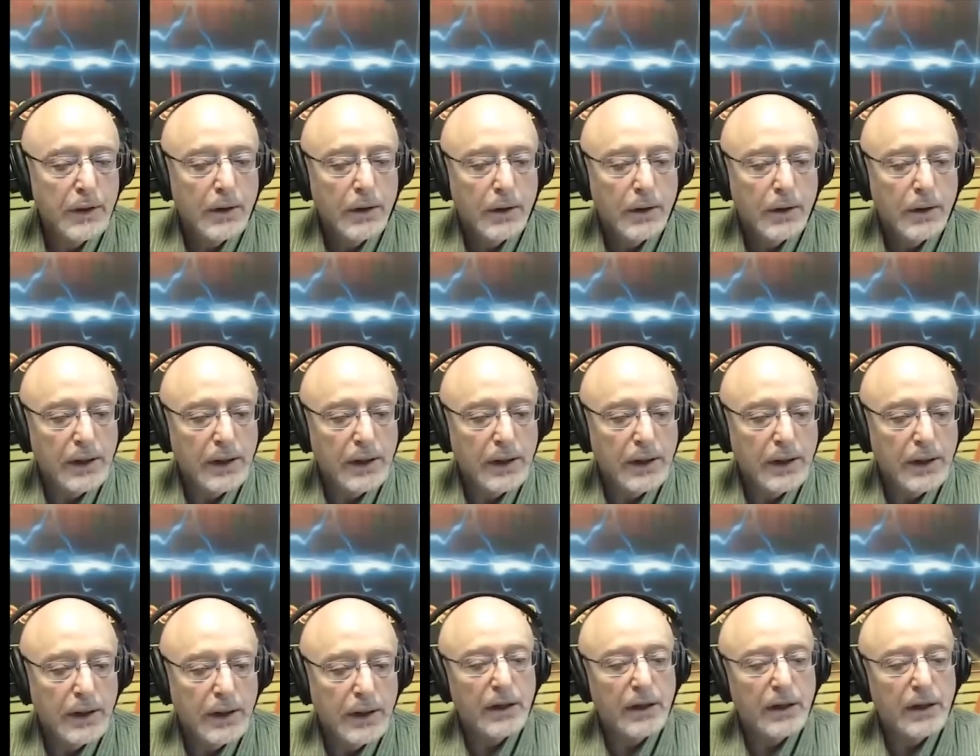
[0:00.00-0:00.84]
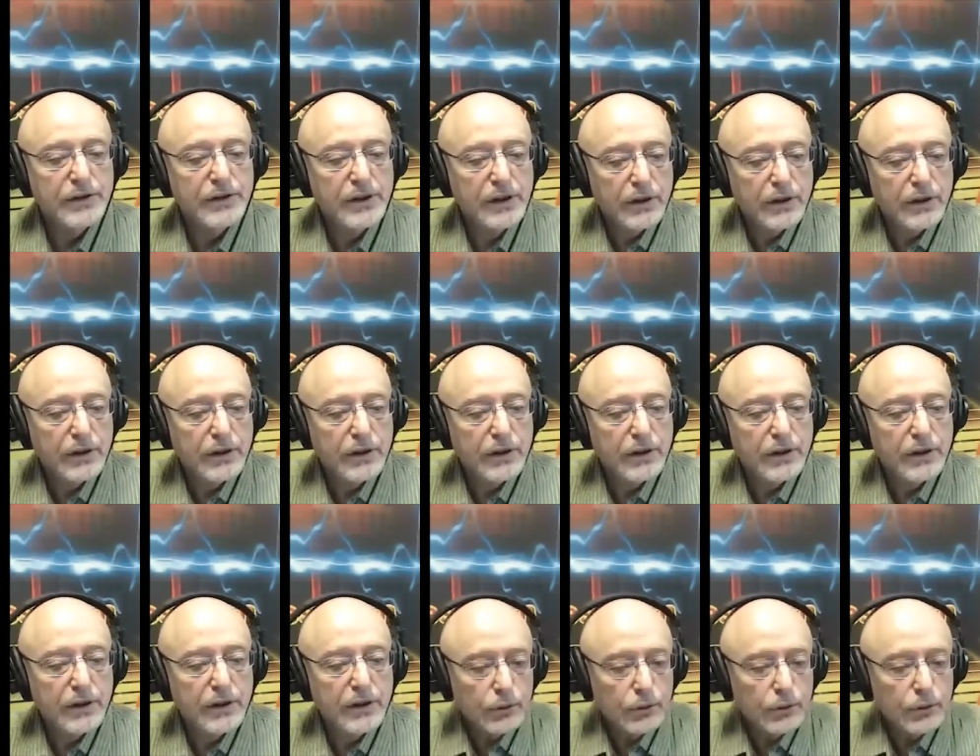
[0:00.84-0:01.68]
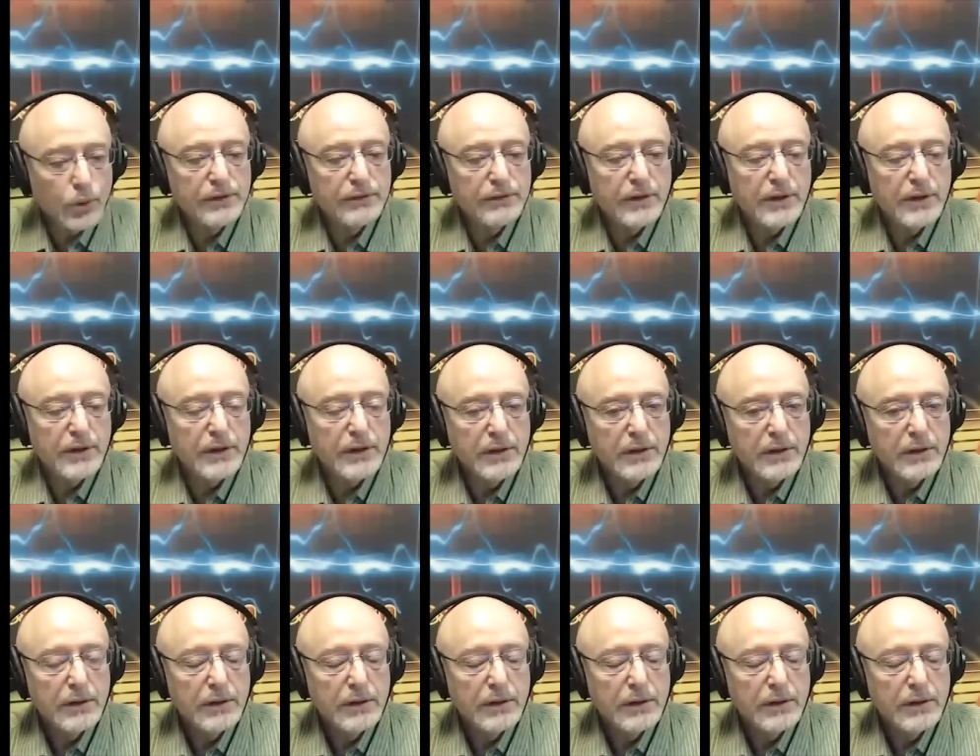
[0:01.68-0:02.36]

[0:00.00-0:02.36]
Нас как-то всех уравнивали,